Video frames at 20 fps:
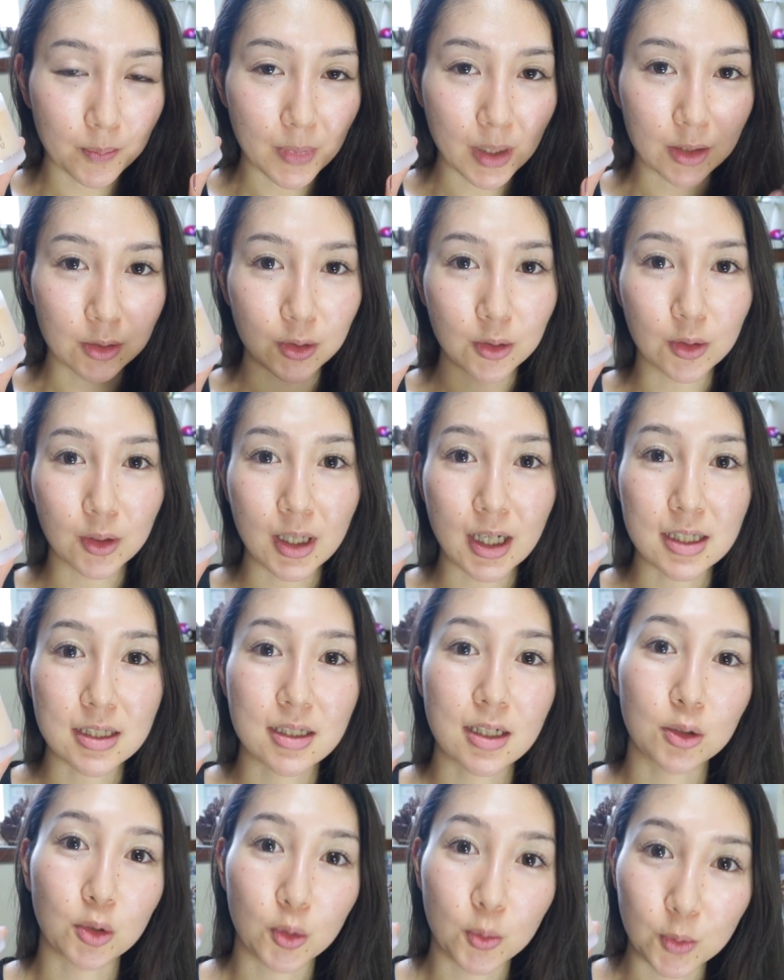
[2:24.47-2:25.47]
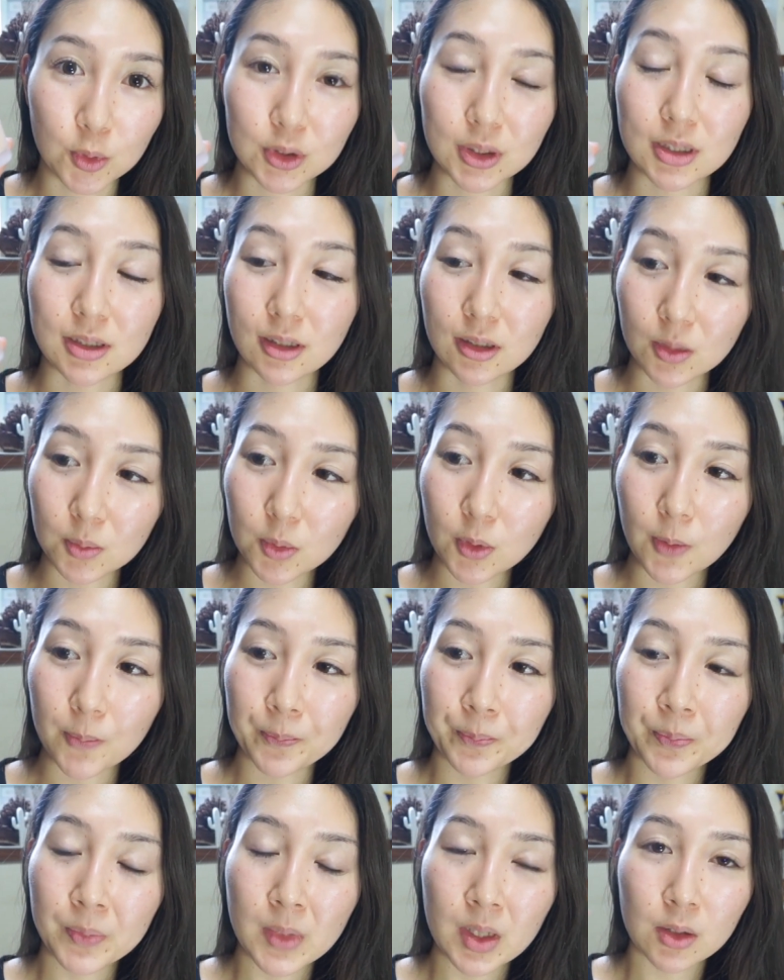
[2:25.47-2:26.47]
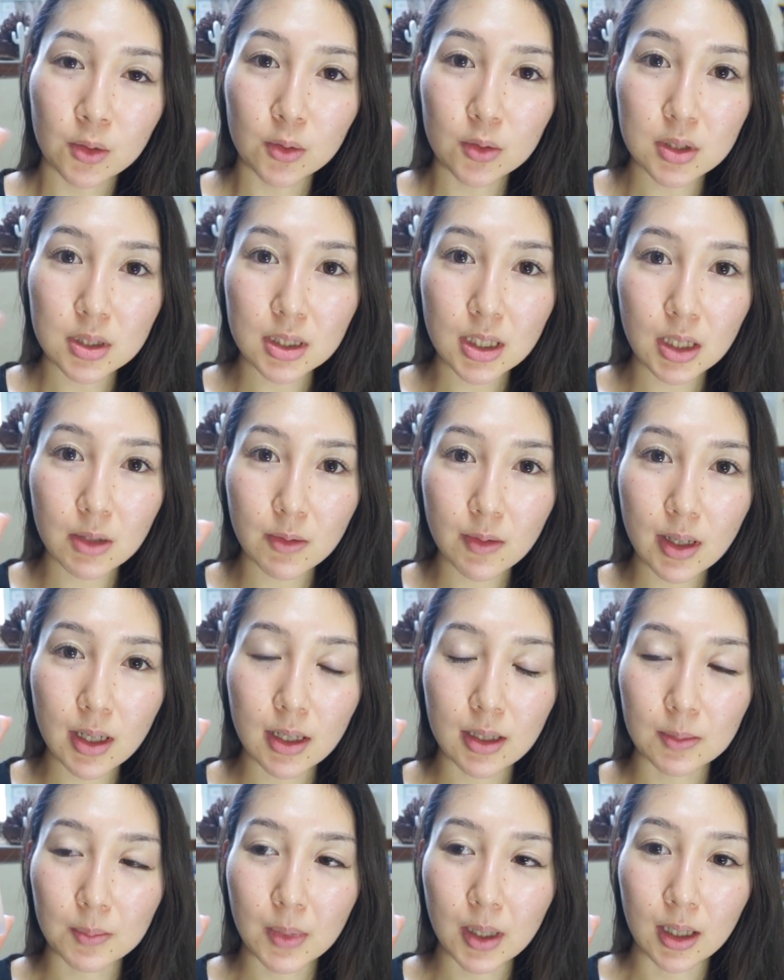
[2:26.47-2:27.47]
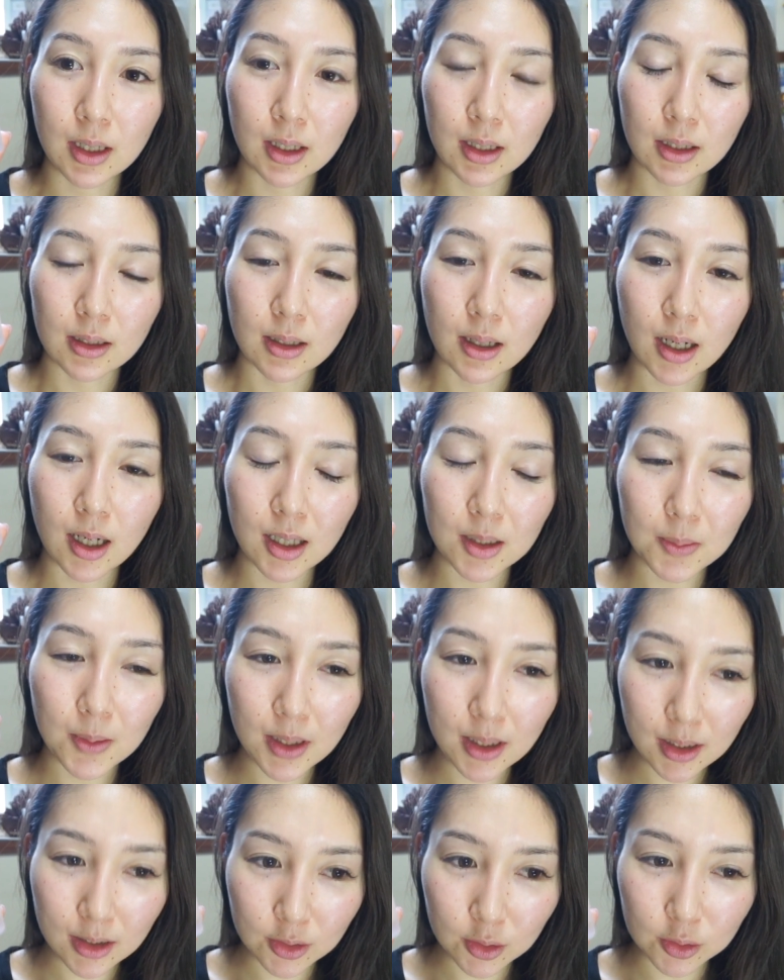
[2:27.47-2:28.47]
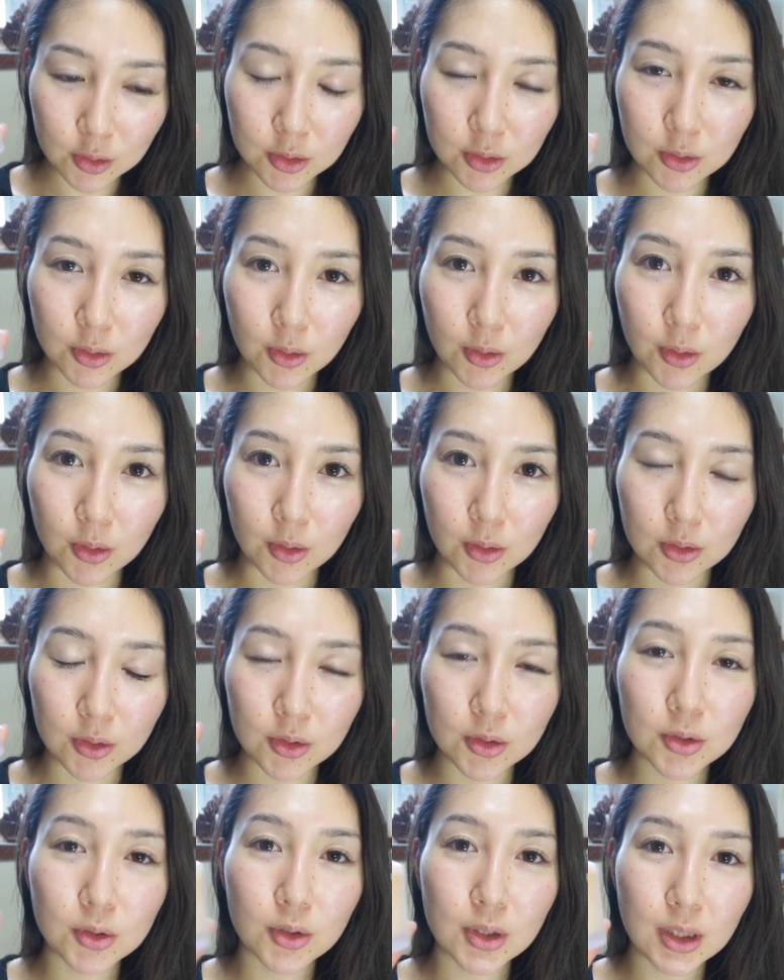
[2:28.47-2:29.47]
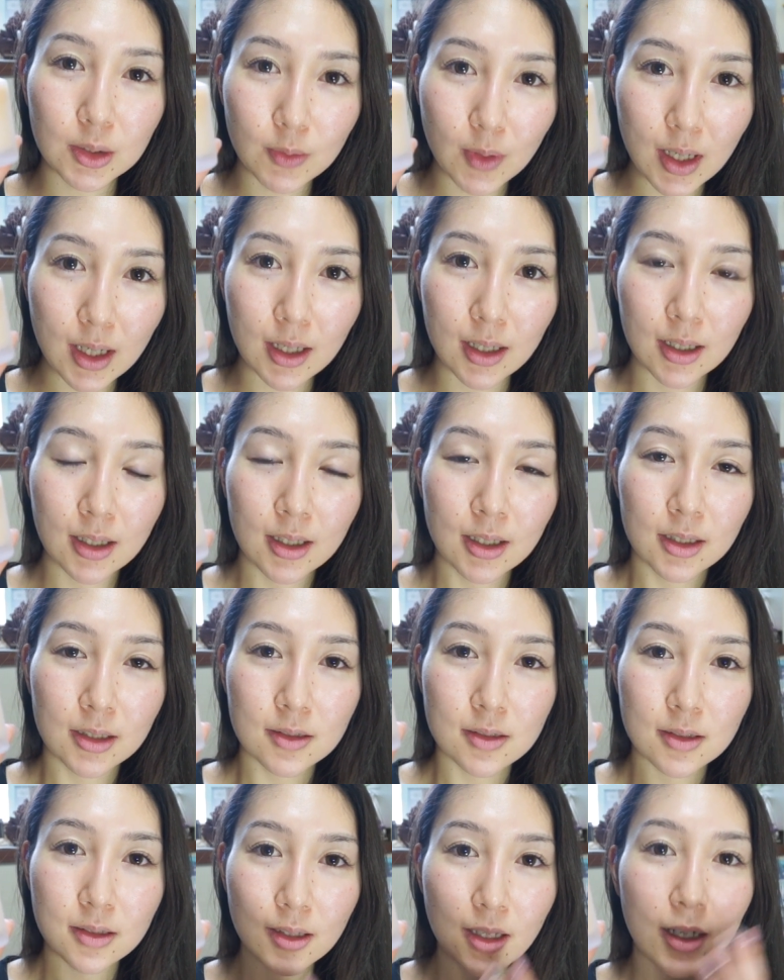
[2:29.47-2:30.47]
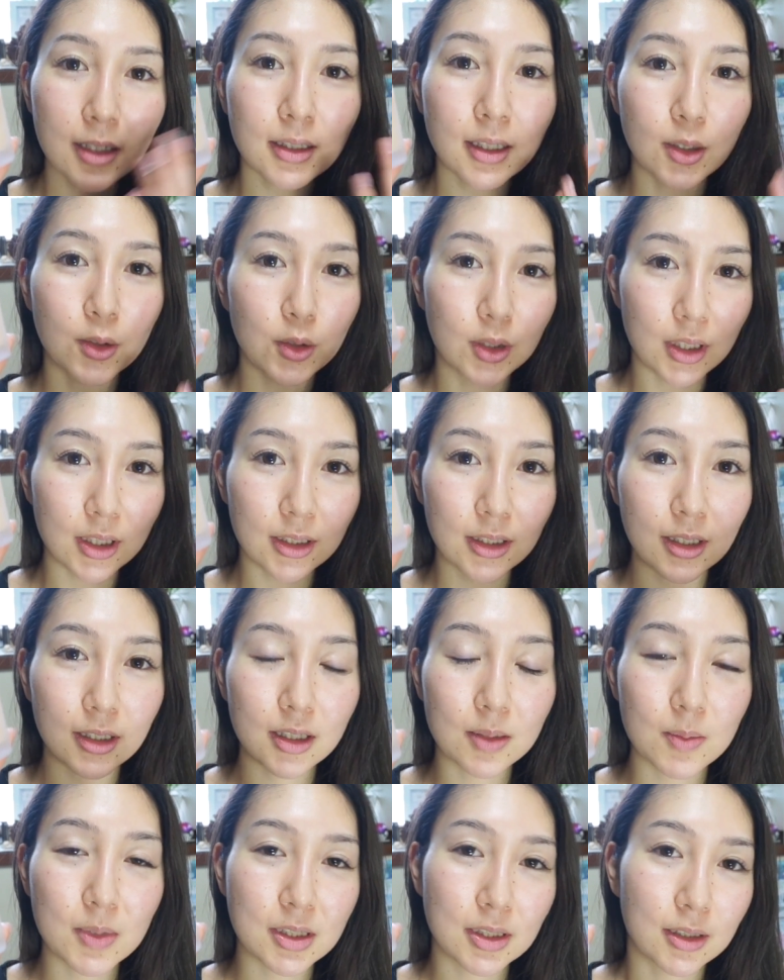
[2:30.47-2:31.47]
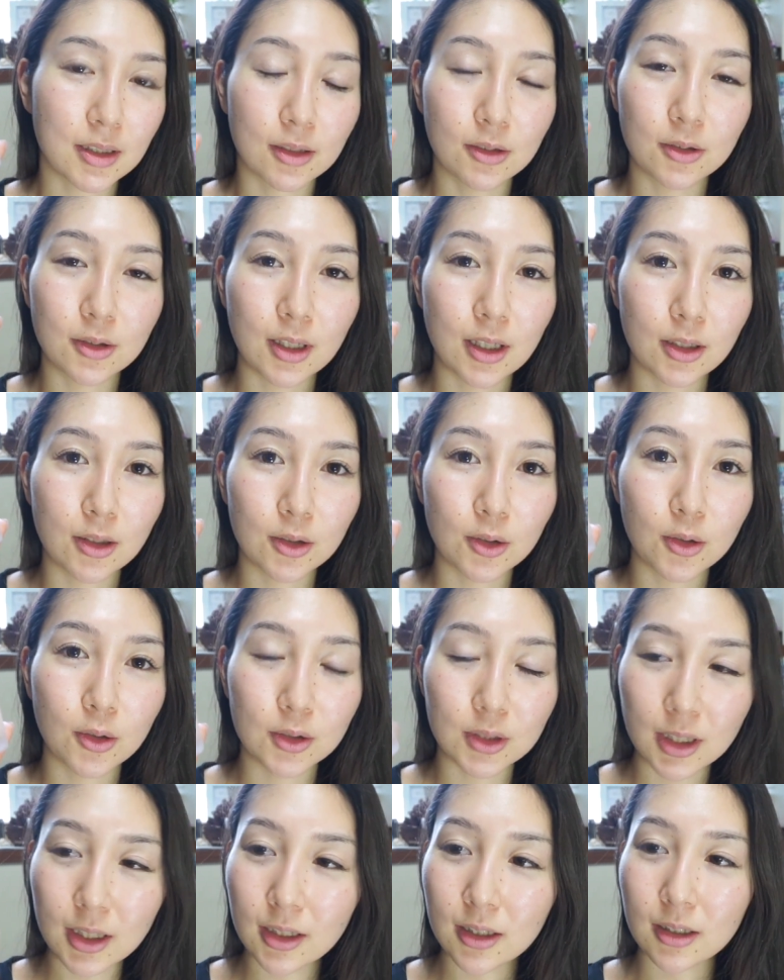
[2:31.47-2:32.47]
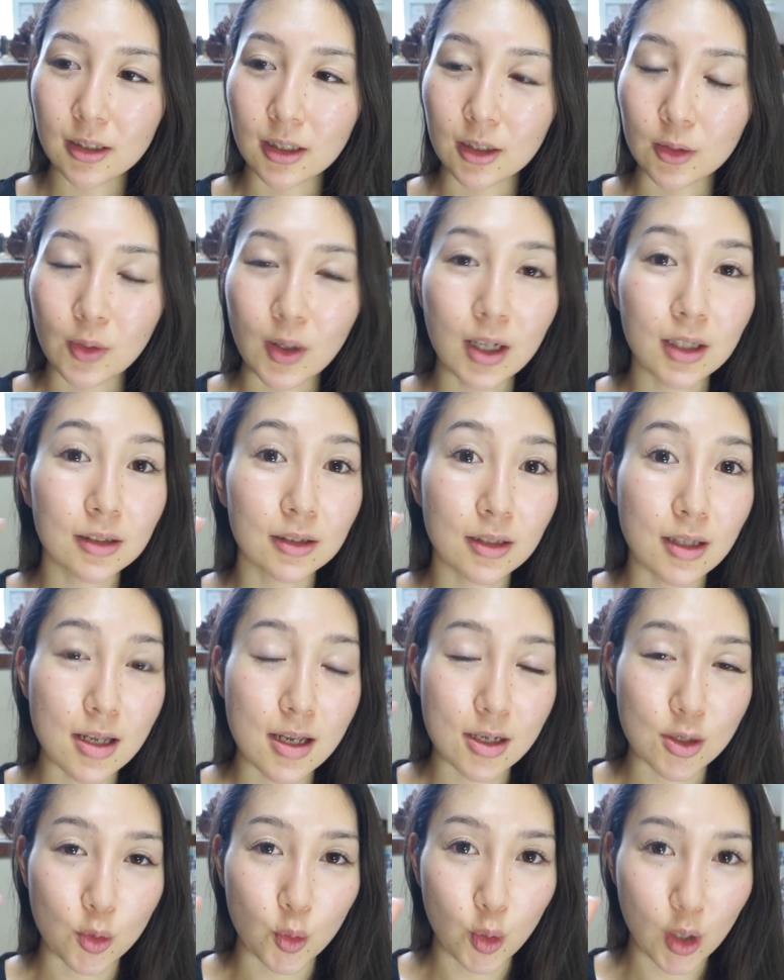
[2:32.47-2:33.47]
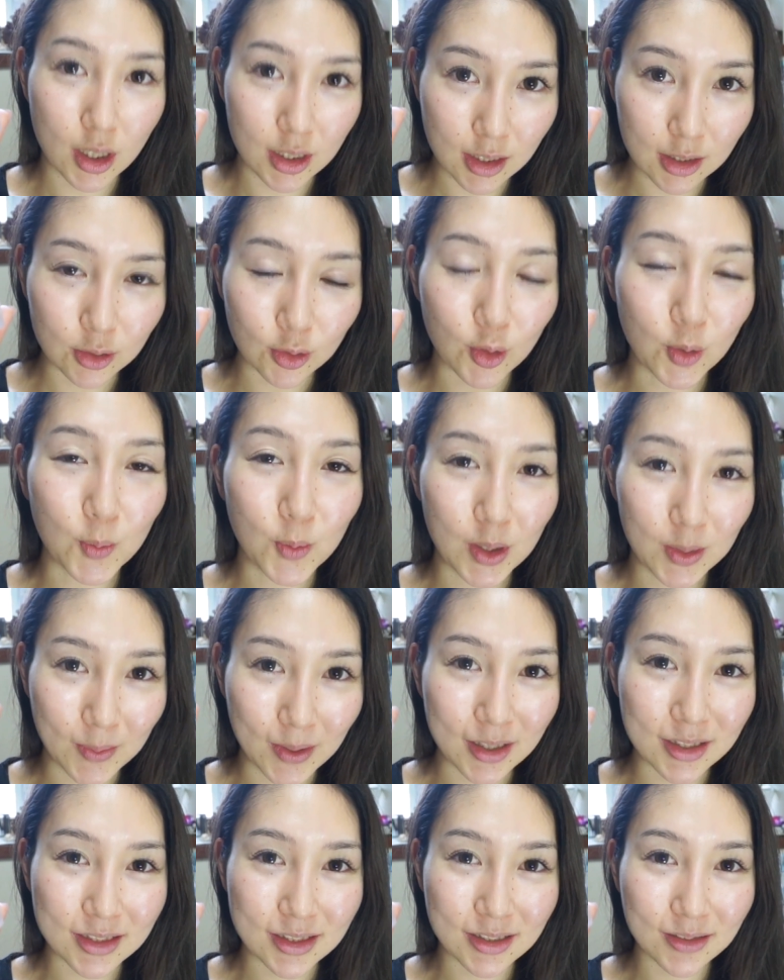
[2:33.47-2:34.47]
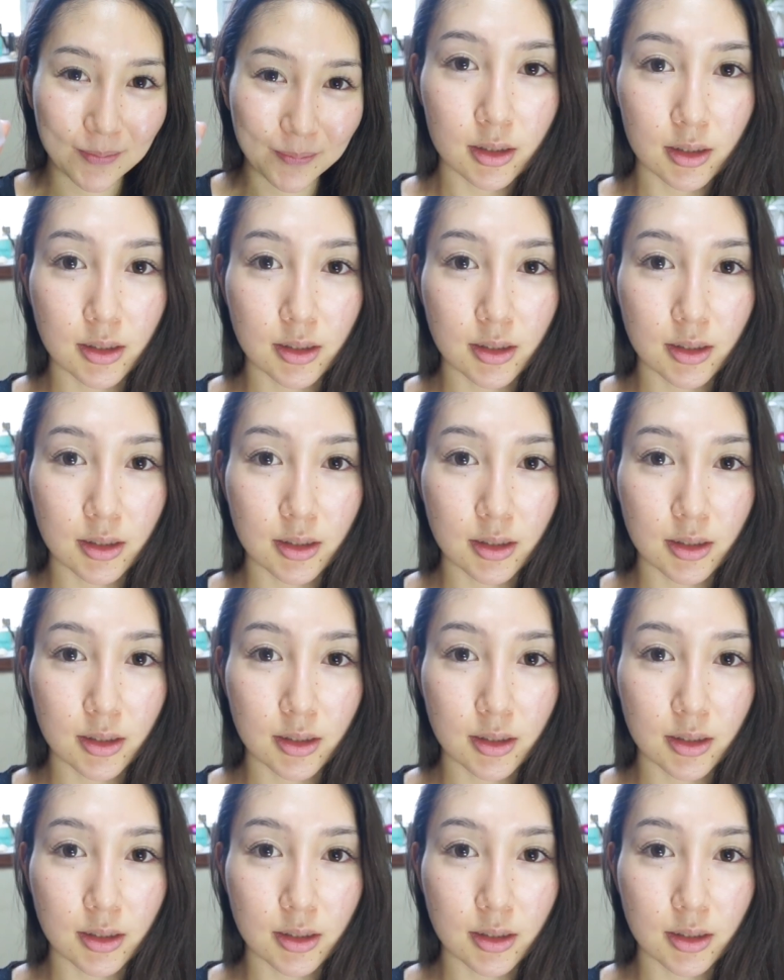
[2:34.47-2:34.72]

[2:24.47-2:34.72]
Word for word: あの感じだと思うんですけども、こちらはまあカバー力というよりは素肌をきれいに見せてくれるようなファンデーションかなと思います。